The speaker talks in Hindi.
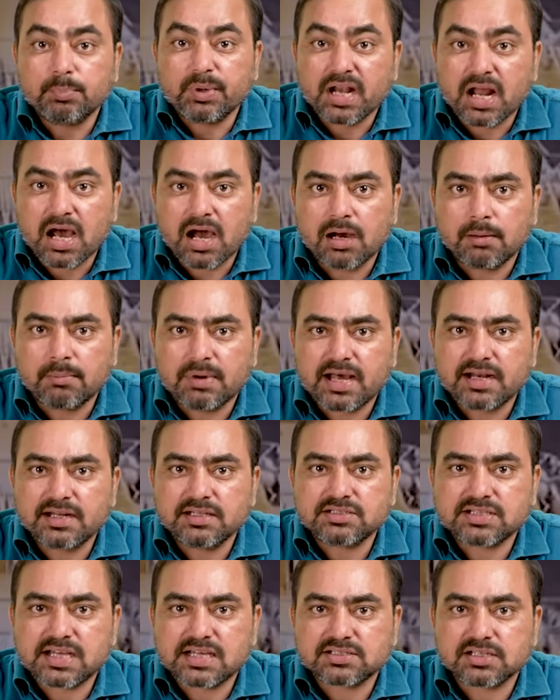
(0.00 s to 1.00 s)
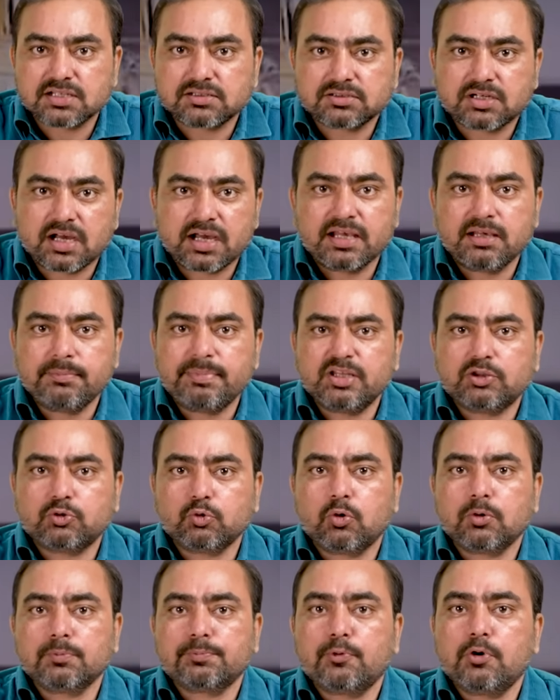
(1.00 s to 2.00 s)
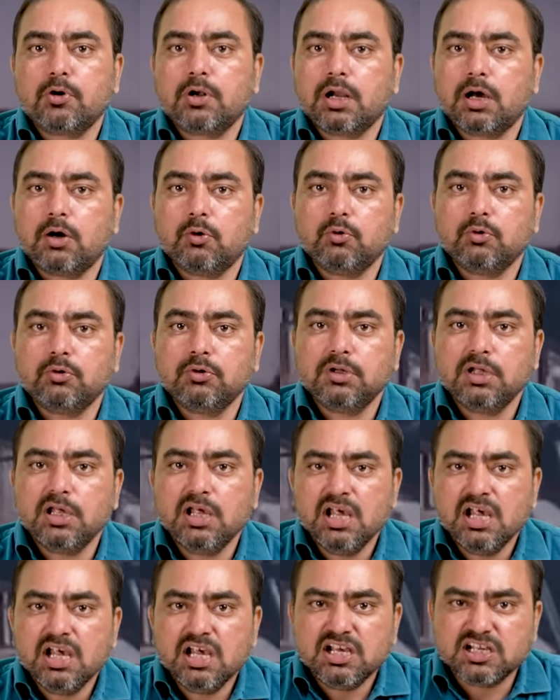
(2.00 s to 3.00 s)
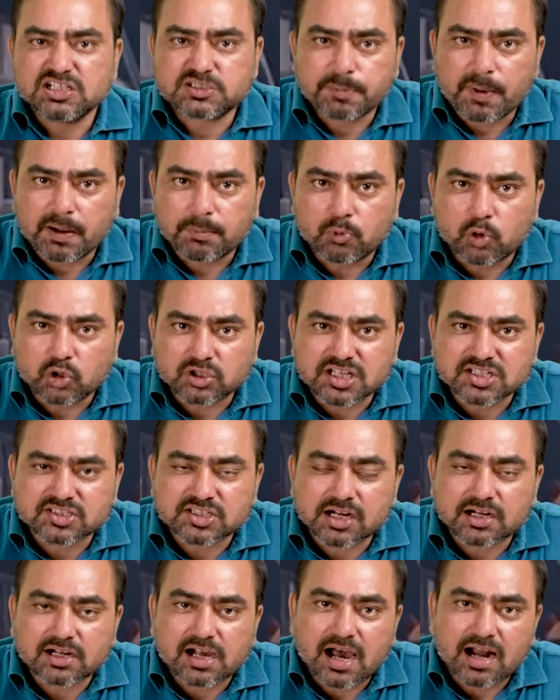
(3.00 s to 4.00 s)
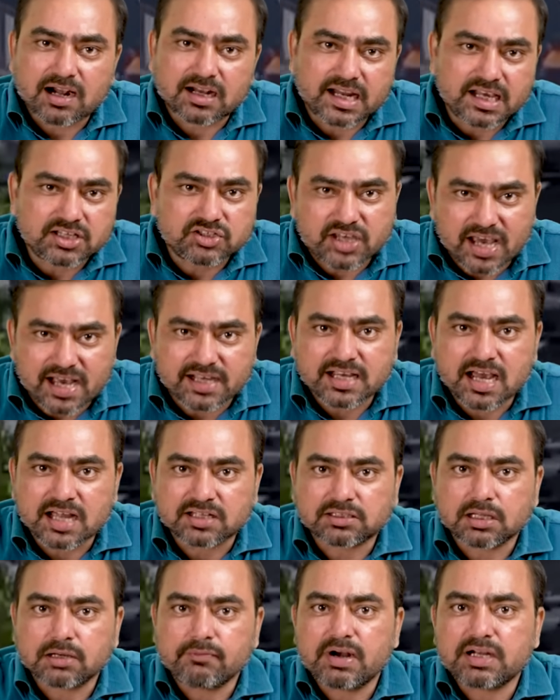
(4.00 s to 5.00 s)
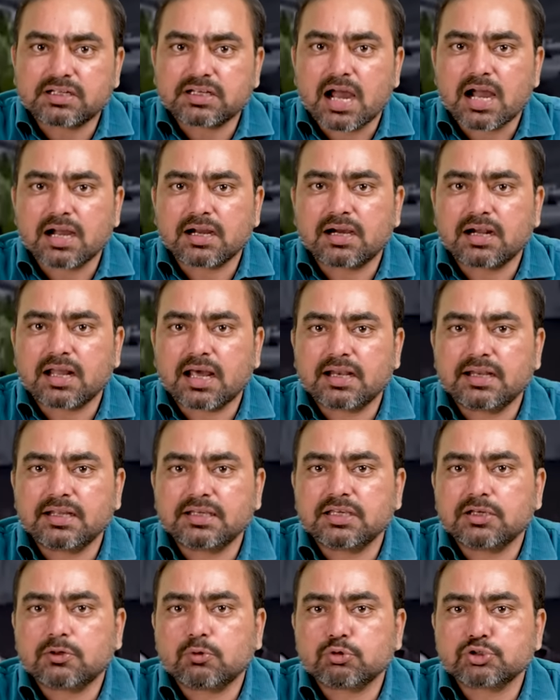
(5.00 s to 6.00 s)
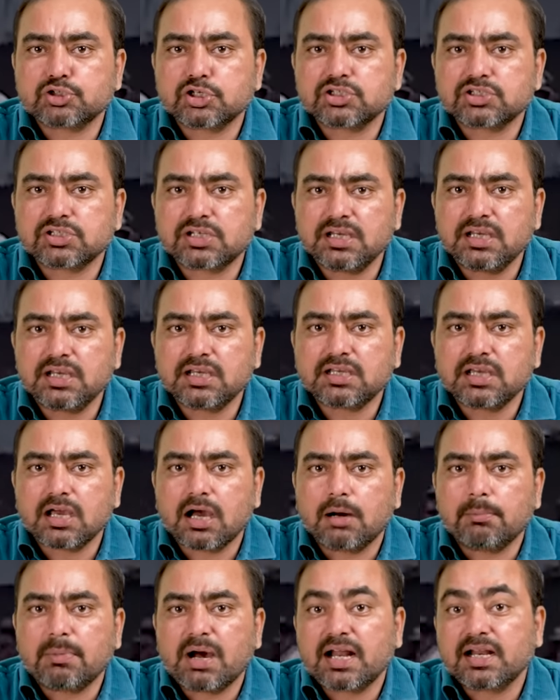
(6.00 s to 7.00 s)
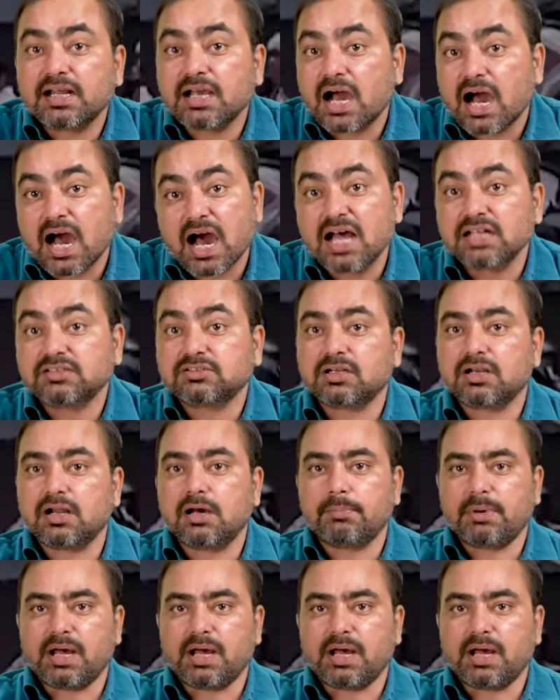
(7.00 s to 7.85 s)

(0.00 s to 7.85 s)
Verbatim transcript: बिना हमारी इजाजत कहीं भी तोड़फोड़ ना हो इस पर मोदी सरकार ने यह कहते हुए टांग अड़ाने की कोशिश की कि हमारे हाथ ना